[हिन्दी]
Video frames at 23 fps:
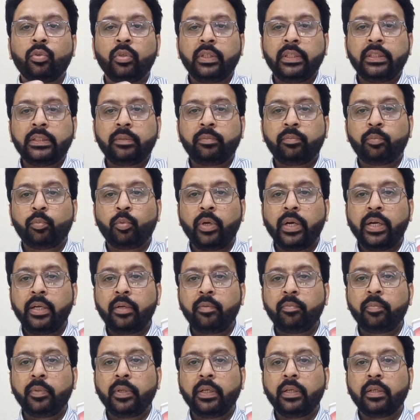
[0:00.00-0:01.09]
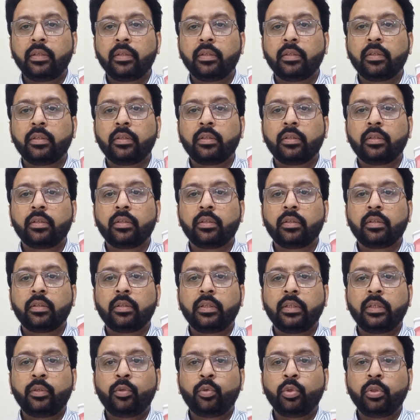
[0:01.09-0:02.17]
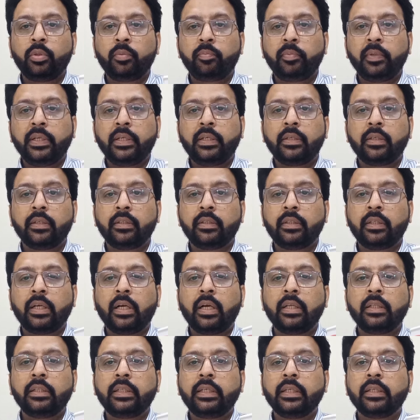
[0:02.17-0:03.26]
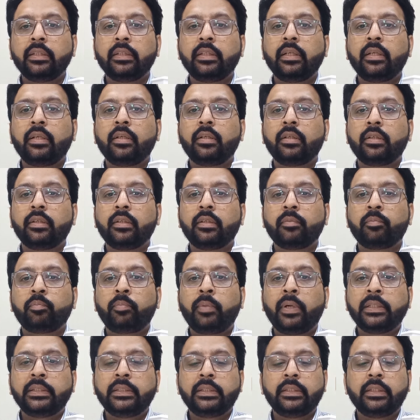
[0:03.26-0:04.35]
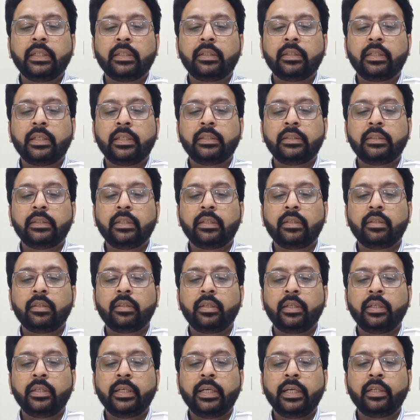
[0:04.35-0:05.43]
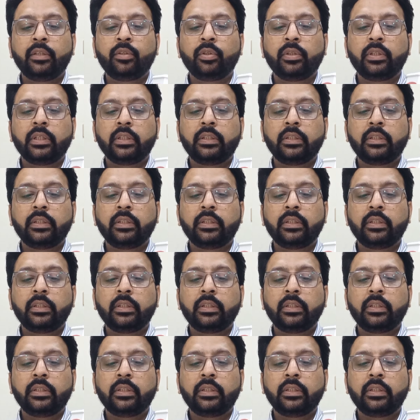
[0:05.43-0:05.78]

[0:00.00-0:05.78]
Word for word: तो इस पॉइंट पे पिक दांत के अंदर फंस जाता है इस तरह अंगेज हो